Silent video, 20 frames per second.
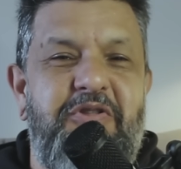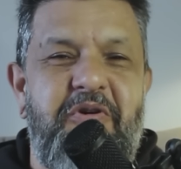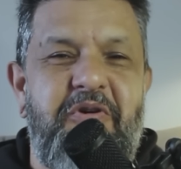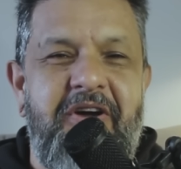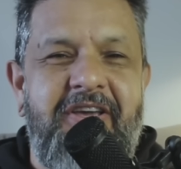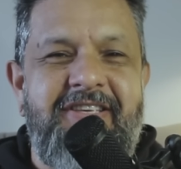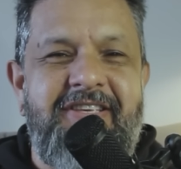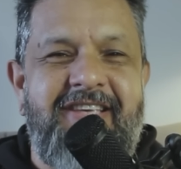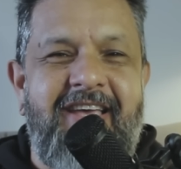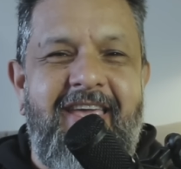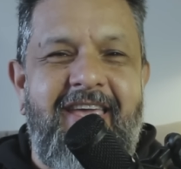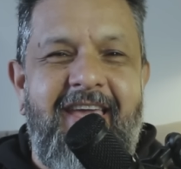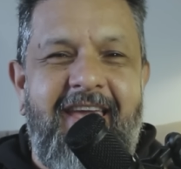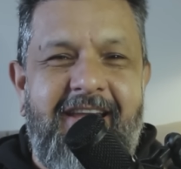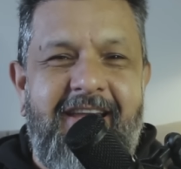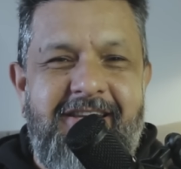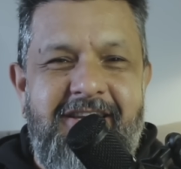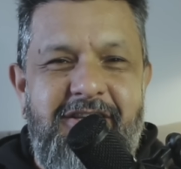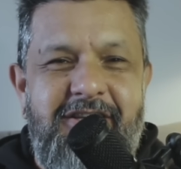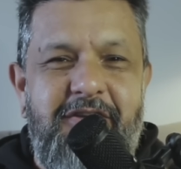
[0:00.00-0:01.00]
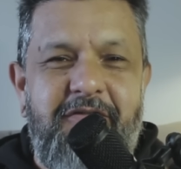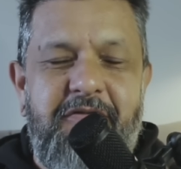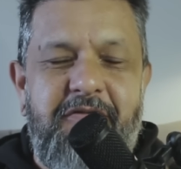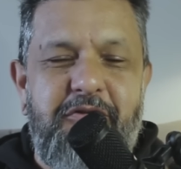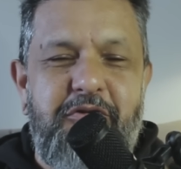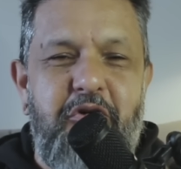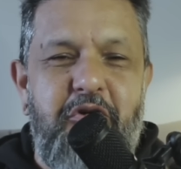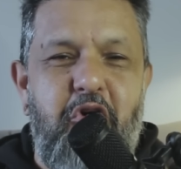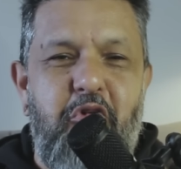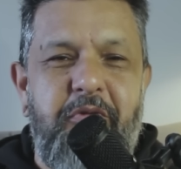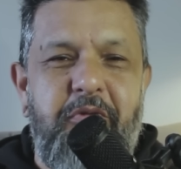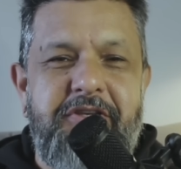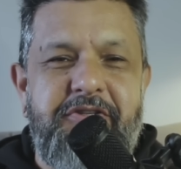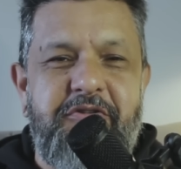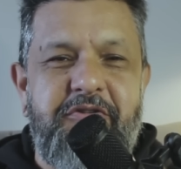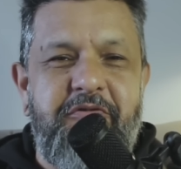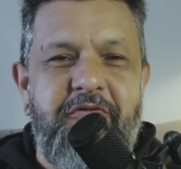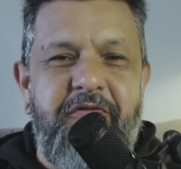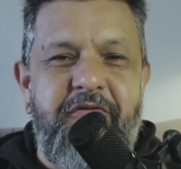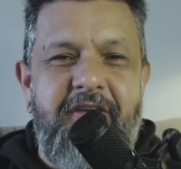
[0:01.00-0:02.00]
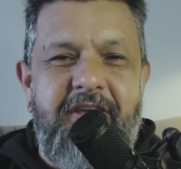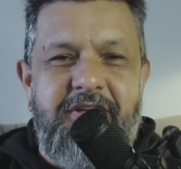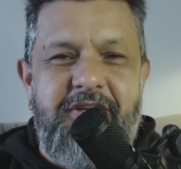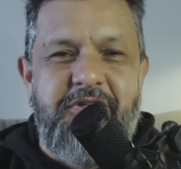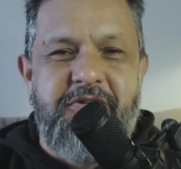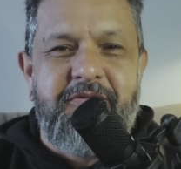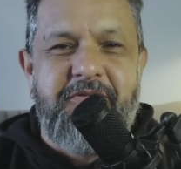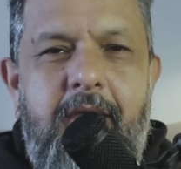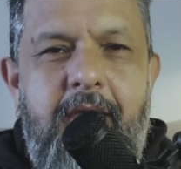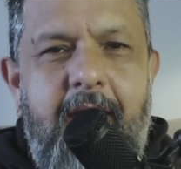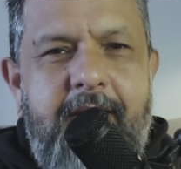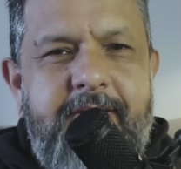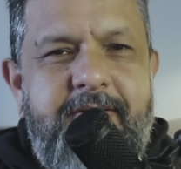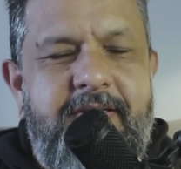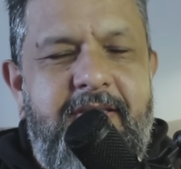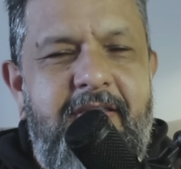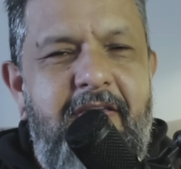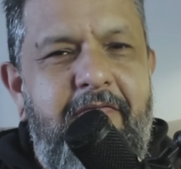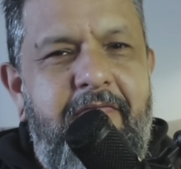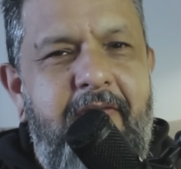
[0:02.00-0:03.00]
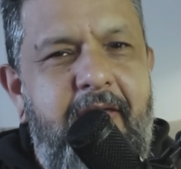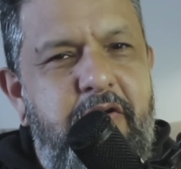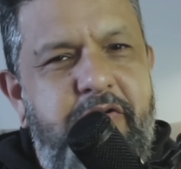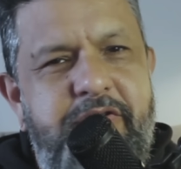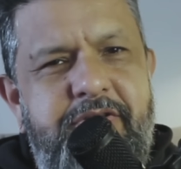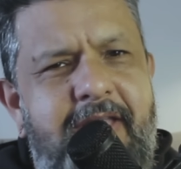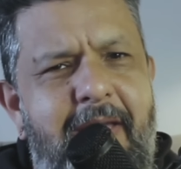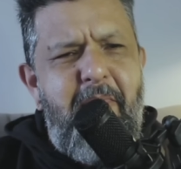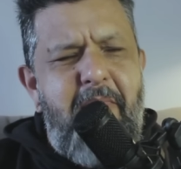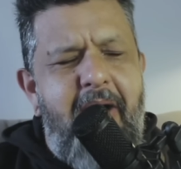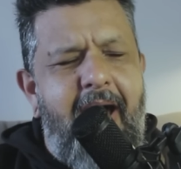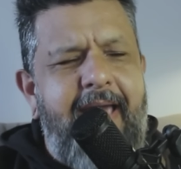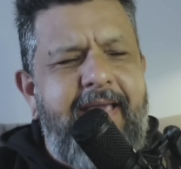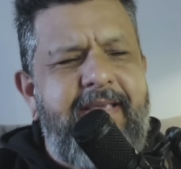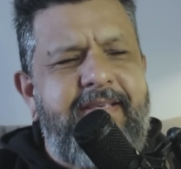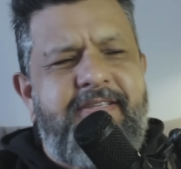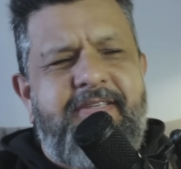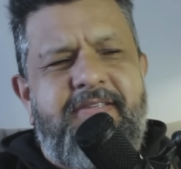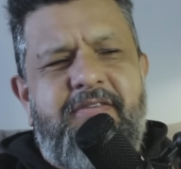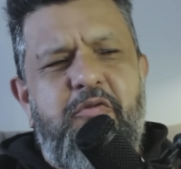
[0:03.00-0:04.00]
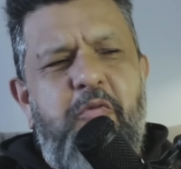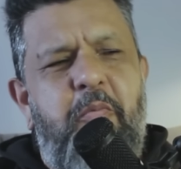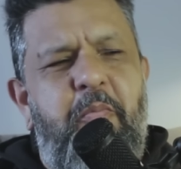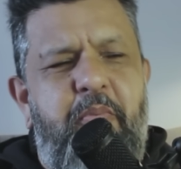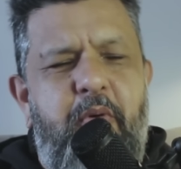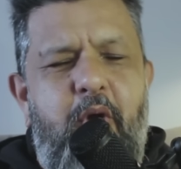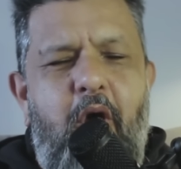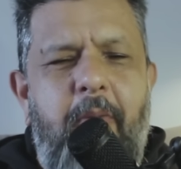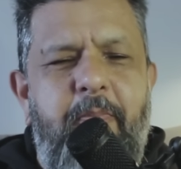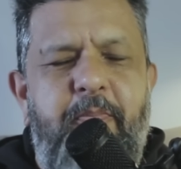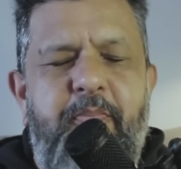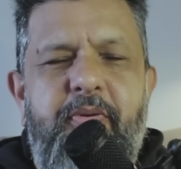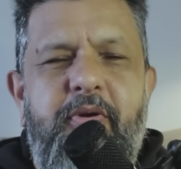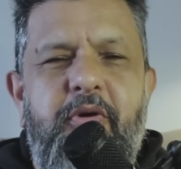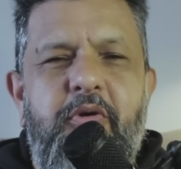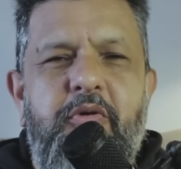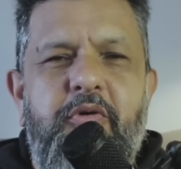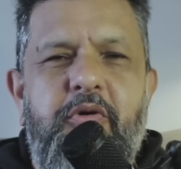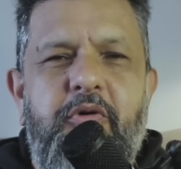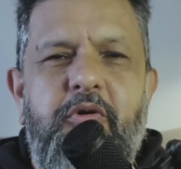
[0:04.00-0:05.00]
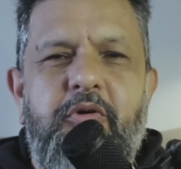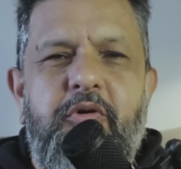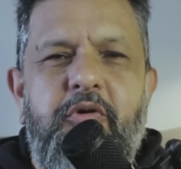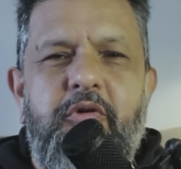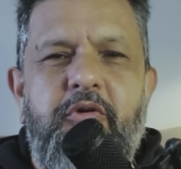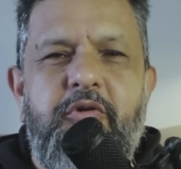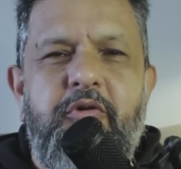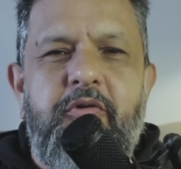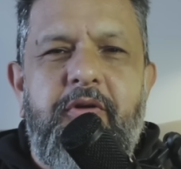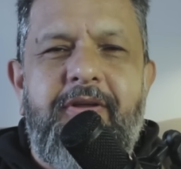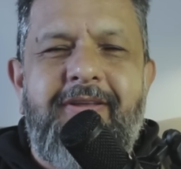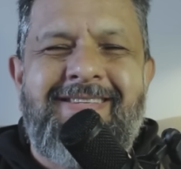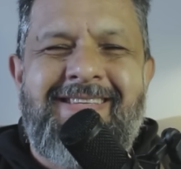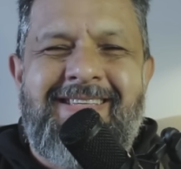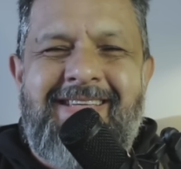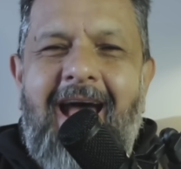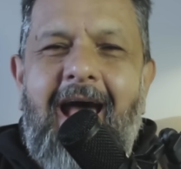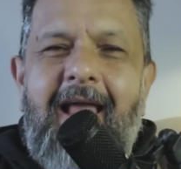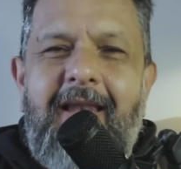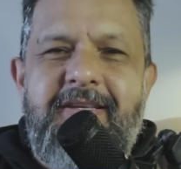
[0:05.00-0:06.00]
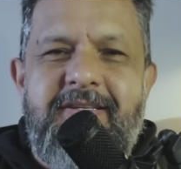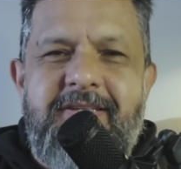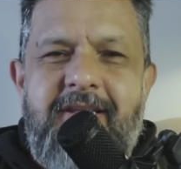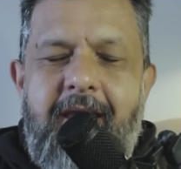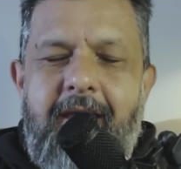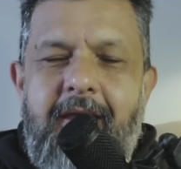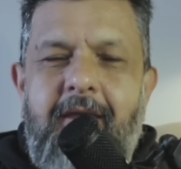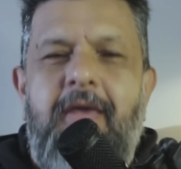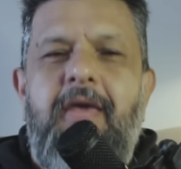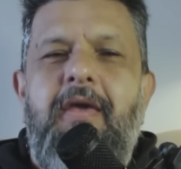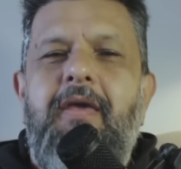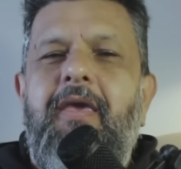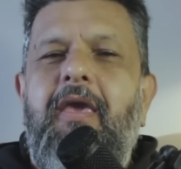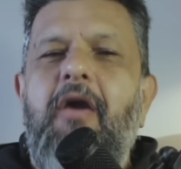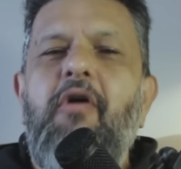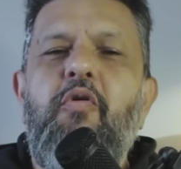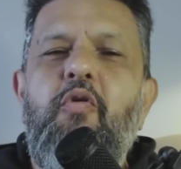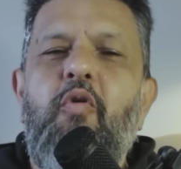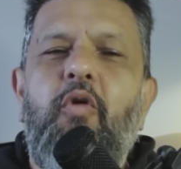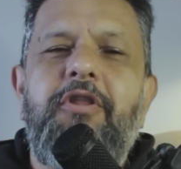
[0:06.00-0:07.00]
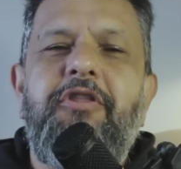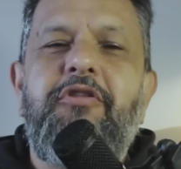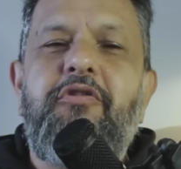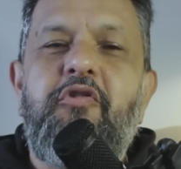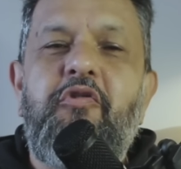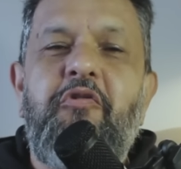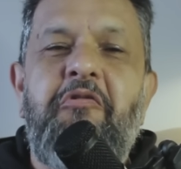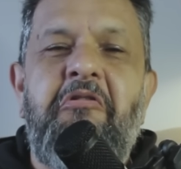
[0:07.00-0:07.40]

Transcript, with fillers: dois aí que a gente viu no começo do vídeo. E assim vem os demais. O próprio eh, Sales, né, que é um outro